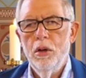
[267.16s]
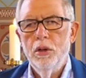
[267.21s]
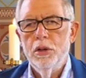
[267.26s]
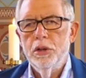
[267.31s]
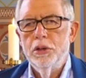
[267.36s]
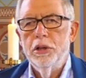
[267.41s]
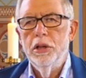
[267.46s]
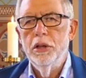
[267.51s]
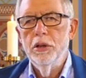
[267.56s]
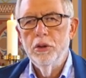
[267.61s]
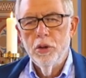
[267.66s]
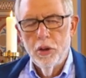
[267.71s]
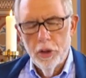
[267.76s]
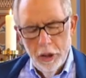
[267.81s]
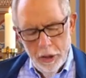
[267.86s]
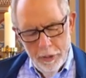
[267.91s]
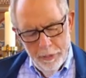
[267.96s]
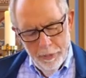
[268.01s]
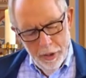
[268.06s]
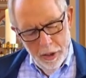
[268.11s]
Das ging
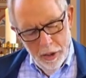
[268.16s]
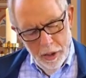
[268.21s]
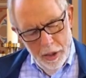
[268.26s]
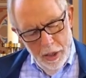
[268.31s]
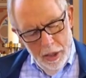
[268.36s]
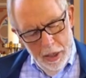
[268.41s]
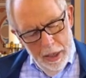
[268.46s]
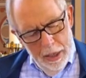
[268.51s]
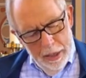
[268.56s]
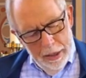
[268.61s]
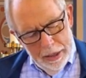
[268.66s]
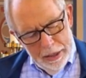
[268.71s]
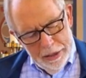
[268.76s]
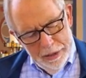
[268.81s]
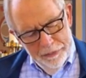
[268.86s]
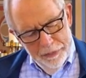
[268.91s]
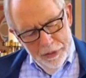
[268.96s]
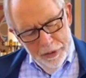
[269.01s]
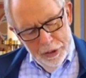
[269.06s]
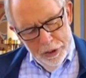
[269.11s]
doch immer,
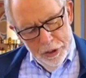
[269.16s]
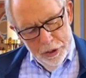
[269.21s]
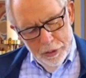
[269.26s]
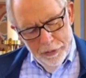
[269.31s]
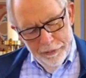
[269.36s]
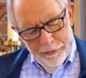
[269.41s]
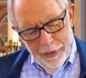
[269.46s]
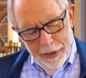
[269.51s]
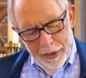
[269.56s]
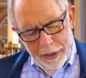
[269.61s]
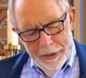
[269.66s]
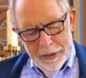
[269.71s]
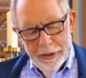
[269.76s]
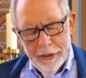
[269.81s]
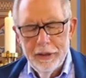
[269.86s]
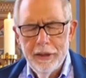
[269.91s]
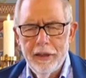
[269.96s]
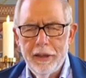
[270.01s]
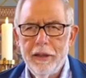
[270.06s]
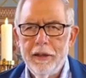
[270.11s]
das wird schon
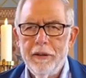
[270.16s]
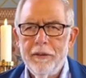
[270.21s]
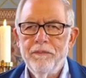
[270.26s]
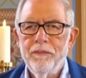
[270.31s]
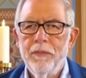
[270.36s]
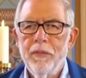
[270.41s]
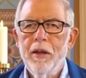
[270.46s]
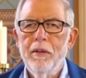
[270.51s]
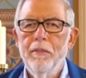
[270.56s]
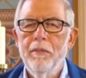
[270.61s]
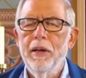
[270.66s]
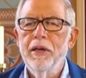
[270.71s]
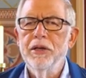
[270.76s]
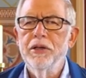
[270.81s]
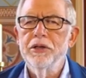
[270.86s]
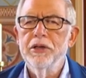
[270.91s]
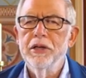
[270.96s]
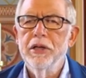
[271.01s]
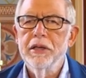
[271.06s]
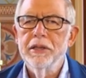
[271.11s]
weitergehen.
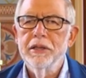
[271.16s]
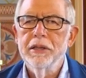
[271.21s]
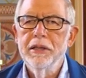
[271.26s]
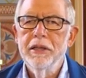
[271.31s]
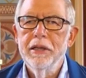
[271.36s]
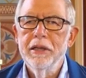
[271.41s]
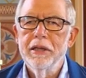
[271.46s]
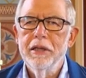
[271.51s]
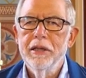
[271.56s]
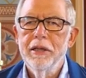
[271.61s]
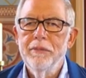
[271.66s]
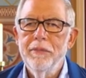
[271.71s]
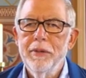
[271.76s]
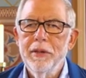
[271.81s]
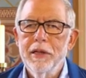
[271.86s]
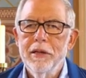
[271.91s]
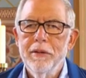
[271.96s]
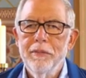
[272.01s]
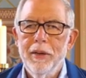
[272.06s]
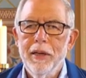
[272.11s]
Menschen ertrinken im
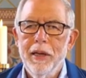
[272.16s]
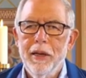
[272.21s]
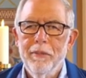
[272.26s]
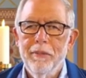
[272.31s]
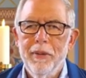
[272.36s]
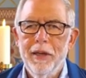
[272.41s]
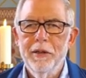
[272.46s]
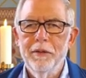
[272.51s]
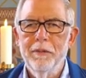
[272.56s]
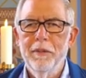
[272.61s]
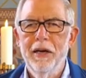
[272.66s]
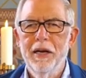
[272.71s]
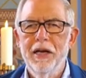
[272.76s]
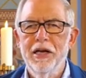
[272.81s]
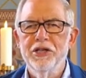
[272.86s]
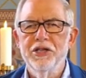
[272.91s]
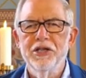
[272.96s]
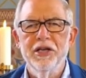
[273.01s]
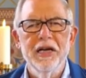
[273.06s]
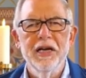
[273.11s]
Mittelmeer. Manchmal
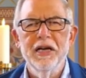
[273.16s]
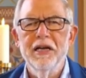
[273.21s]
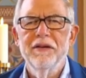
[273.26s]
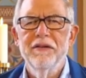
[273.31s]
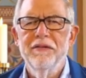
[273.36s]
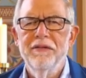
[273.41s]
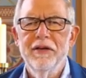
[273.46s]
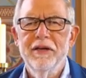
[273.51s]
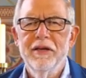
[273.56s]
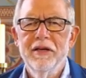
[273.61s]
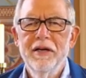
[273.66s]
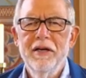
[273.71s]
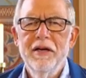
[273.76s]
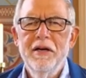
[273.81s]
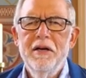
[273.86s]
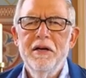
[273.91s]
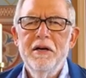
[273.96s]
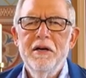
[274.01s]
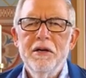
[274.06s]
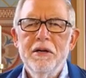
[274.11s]
erschrecken wir
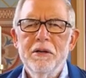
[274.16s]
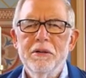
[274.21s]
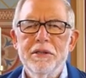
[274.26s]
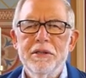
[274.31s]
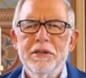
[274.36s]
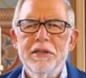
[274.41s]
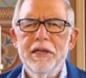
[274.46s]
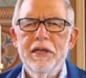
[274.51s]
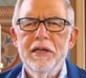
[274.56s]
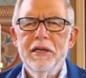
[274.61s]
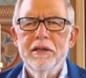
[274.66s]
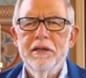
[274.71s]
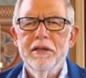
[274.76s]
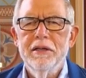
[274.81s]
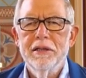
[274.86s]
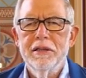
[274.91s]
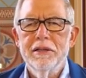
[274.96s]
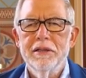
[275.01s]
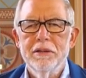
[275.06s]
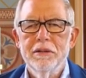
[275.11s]
und sehen
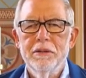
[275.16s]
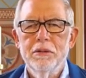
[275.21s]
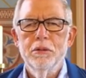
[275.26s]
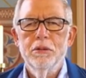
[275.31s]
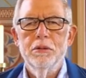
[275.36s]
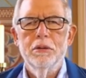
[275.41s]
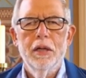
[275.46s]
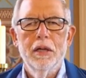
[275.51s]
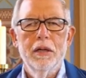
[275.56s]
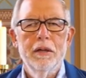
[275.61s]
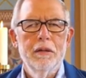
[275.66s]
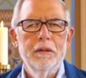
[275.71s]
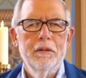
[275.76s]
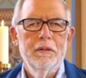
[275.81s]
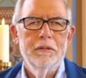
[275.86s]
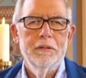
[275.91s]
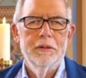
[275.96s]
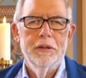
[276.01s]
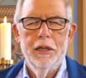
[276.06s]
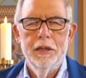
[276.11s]
es und
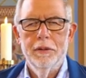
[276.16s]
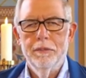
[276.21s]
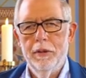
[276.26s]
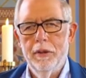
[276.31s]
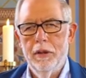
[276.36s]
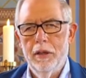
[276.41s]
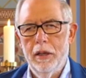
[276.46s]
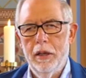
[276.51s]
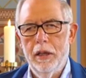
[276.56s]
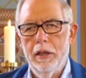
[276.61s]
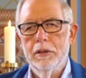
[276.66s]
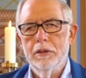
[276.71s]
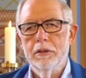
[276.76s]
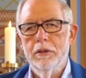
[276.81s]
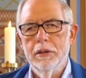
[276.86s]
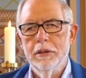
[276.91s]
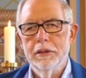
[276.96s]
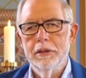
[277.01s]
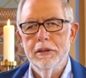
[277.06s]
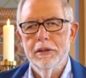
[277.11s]
dann sagt man, naja, so
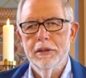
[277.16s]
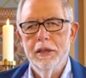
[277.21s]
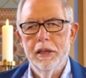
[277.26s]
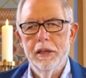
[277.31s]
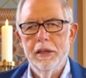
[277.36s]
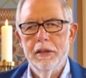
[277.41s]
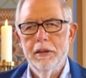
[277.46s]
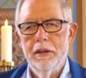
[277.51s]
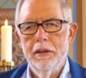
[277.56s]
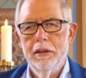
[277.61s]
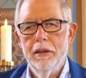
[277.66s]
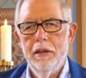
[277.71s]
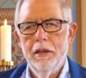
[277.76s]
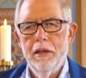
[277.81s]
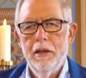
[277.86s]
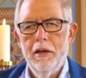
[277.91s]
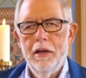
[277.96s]
ist es halt. Ne?